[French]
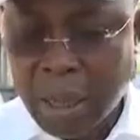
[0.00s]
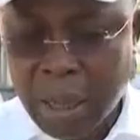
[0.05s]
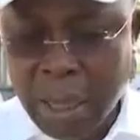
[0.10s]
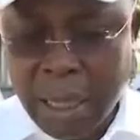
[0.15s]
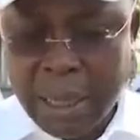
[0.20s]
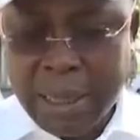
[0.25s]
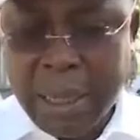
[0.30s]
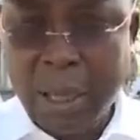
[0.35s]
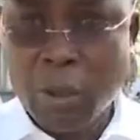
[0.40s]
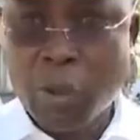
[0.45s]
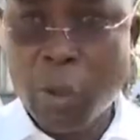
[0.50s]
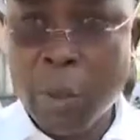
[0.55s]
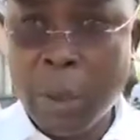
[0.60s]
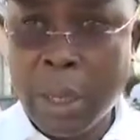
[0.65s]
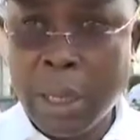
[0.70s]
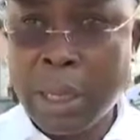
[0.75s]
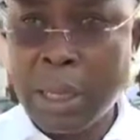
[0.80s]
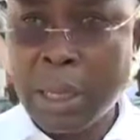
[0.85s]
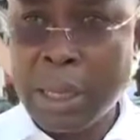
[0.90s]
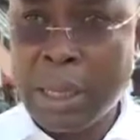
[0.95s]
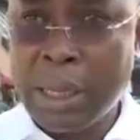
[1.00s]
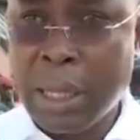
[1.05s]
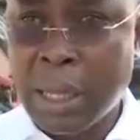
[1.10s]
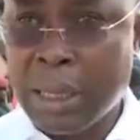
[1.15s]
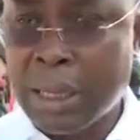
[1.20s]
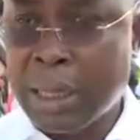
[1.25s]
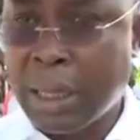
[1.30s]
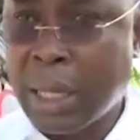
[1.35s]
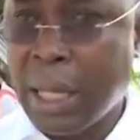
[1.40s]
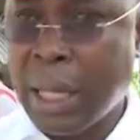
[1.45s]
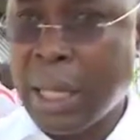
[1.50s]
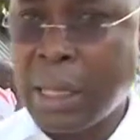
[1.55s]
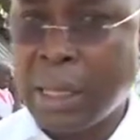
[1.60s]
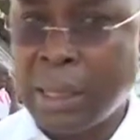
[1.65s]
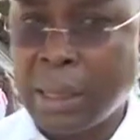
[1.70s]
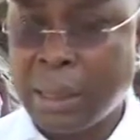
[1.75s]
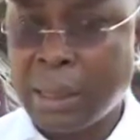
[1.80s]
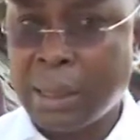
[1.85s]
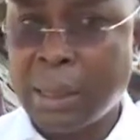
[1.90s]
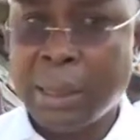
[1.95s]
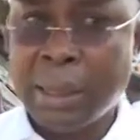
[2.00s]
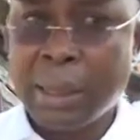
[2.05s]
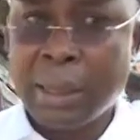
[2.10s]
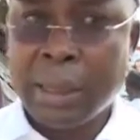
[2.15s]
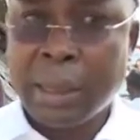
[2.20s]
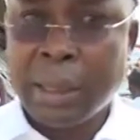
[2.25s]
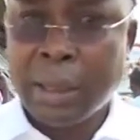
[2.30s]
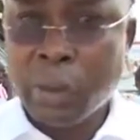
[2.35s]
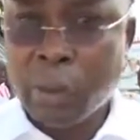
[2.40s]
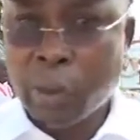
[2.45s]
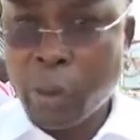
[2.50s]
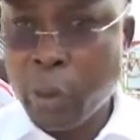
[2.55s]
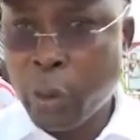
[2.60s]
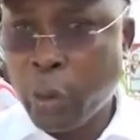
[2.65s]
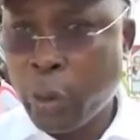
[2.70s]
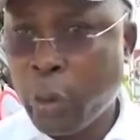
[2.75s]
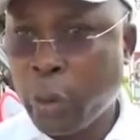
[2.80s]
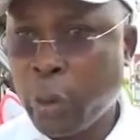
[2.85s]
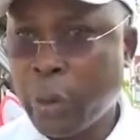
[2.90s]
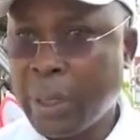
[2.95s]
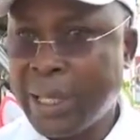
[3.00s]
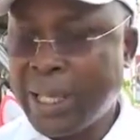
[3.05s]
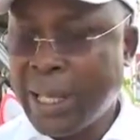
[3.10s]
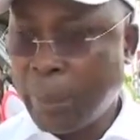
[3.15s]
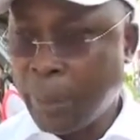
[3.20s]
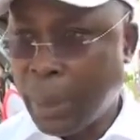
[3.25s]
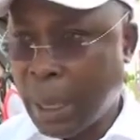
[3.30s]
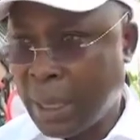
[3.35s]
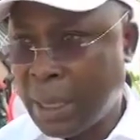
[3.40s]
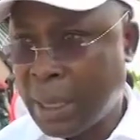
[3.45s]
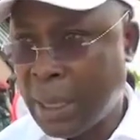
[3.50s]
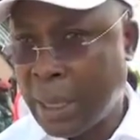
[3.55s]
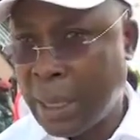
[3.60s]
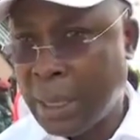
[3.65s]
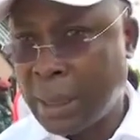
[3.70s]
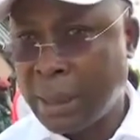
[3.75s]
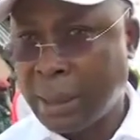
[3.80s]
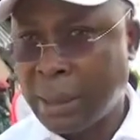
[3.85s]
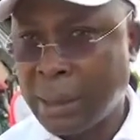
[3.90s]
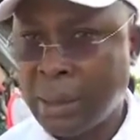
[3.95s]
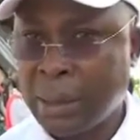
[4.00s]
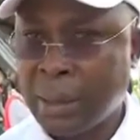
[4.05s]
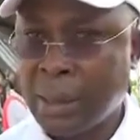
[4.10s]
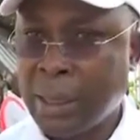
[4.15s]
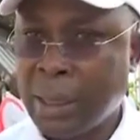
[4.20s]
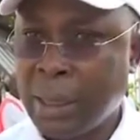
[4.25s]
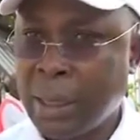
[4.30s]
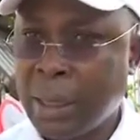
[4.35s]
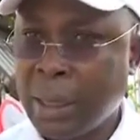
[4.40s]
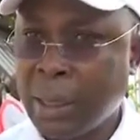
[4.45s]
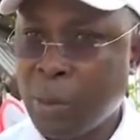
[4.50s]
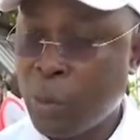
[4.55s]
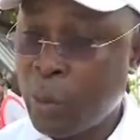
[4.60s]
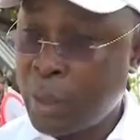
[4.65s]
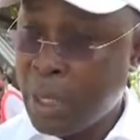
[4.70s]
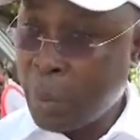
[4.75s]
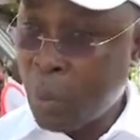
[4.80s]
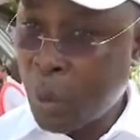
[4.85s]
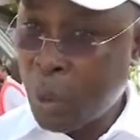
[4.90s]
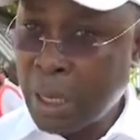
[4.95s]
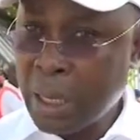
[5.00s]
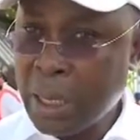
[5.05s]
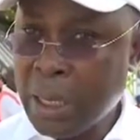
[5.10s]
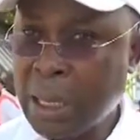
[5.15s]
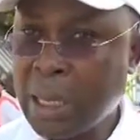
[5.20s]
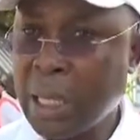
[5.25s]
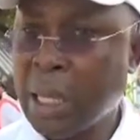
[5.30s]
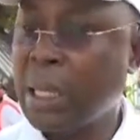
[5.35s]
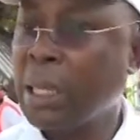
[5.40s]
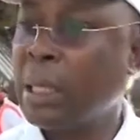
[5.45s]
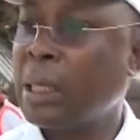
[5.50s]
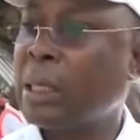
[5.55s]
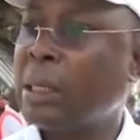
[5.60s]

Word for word: Exactement, il s'agira de déplacer ou démolir quand